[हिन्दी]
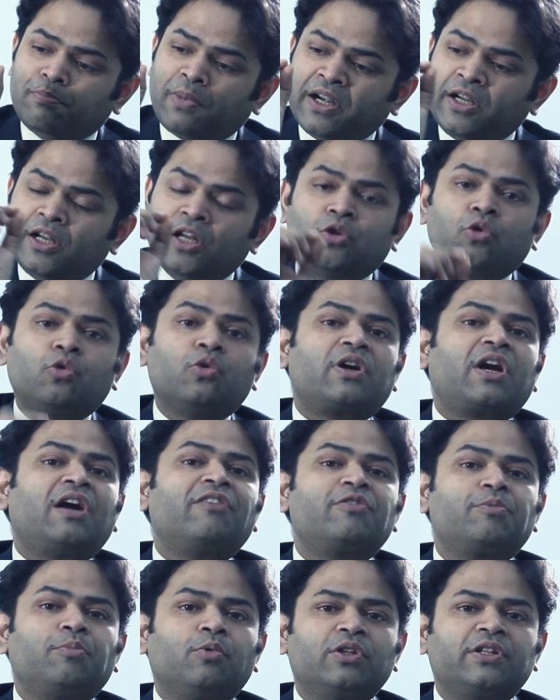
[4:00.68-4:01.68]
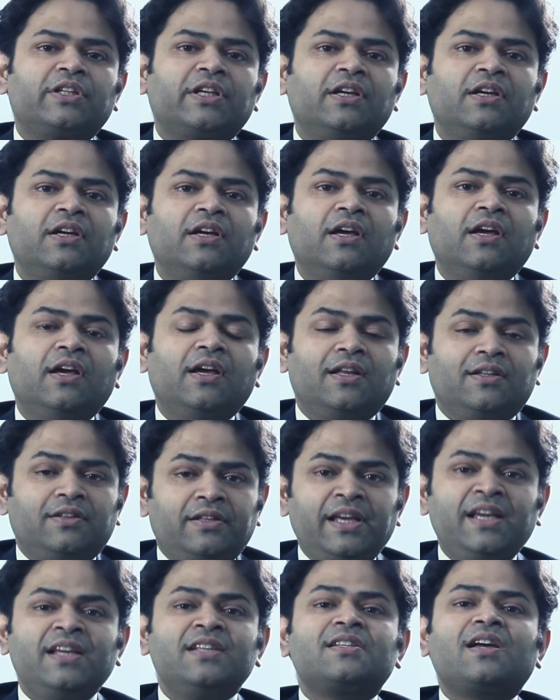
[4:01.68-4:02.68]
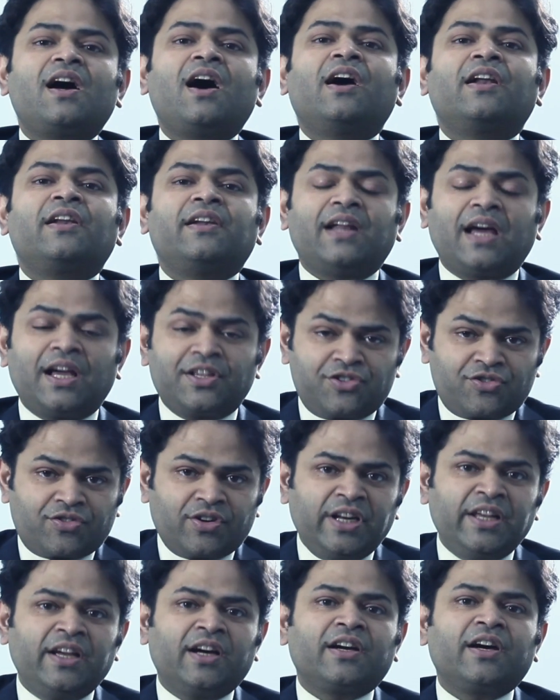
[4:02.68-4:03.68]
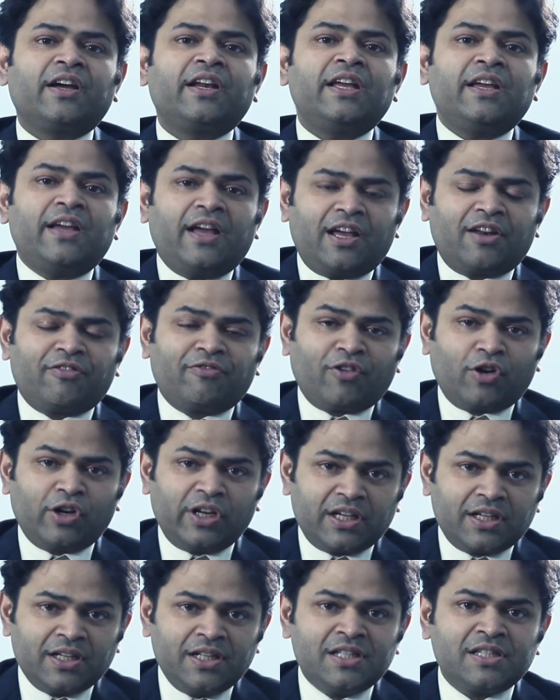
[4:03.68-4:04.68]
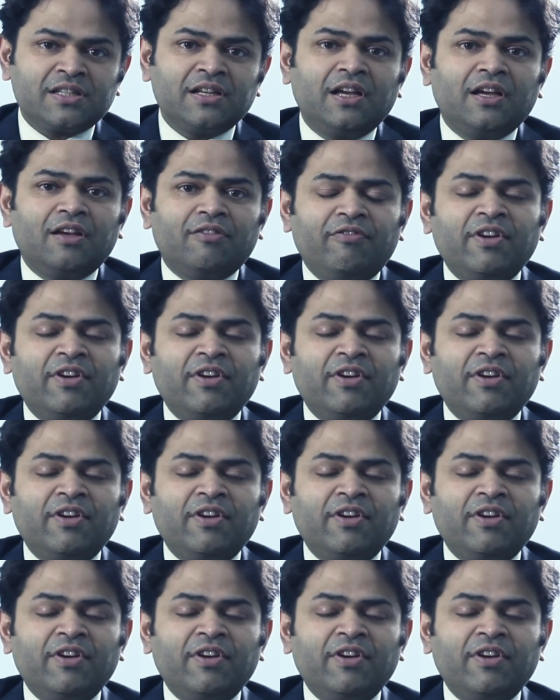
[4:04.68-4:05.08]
और उस बंडल को ग्राफ्ट बोलते हैं दीज आर नेचुरली अकरिंग हेयर फॉलिकल्स